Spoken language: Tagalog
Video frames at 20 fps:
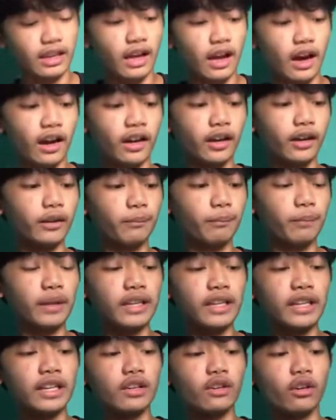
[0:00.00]
Ang yung
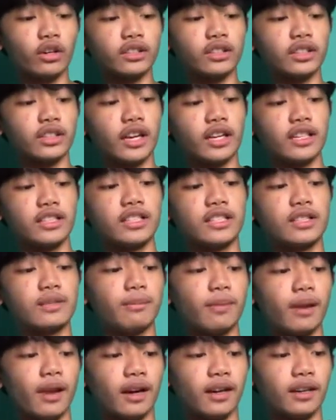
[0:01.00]
pinili ko kasi guys is
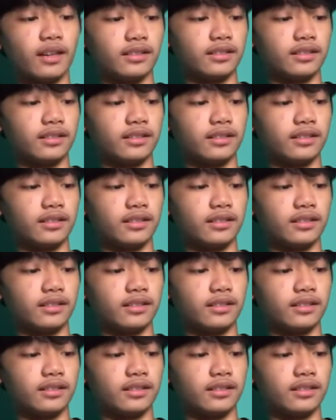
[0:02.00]
black.